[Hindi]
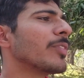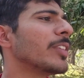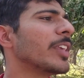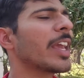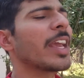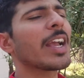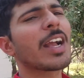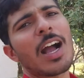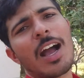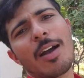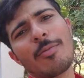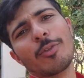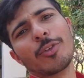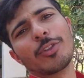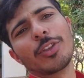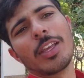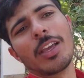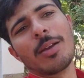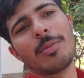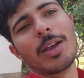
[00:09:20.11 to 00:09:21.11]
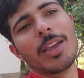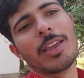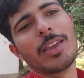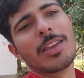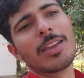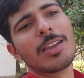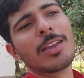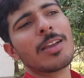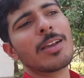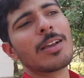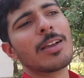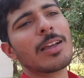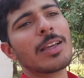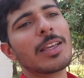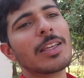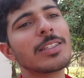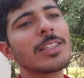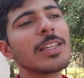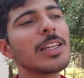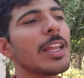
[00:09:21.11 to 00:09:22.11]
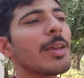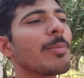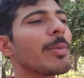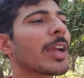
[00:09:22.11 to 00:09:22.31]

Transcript: ये काम होते हैं भाई इसीलिए